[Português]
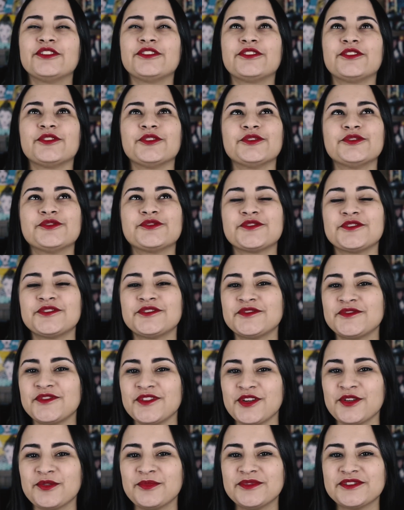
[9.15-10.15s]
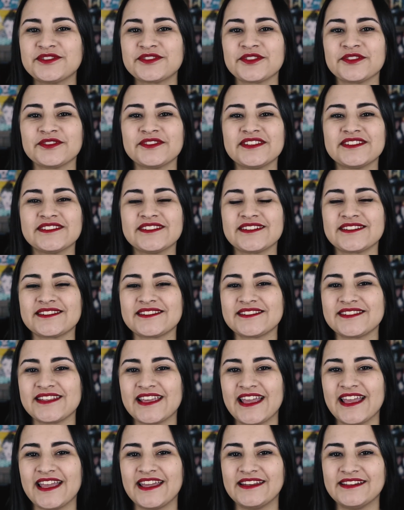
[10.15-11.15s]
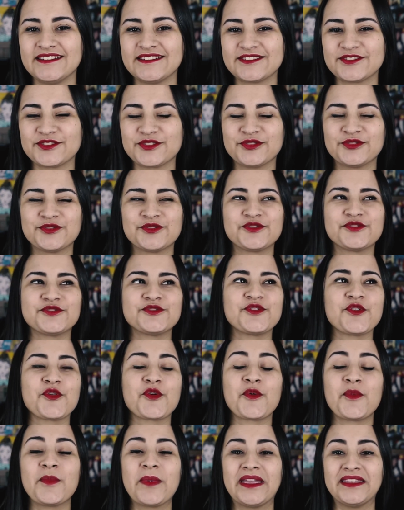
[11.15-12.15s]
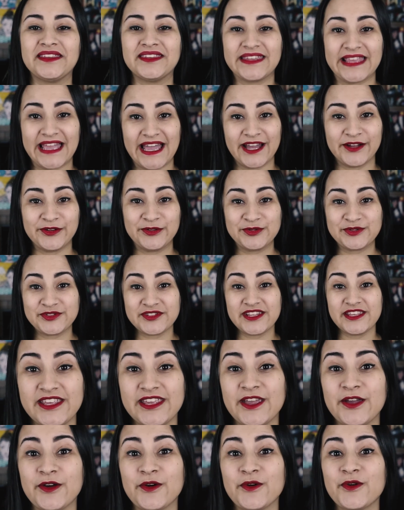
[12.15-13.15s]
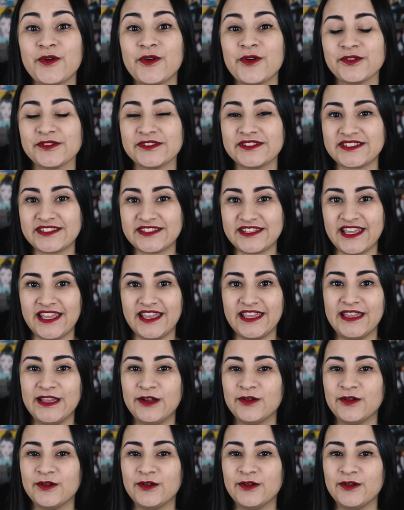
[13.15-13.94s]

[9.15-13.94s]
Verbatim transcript: todos os filmes, todas as séries, todos os documentários que eu gostei.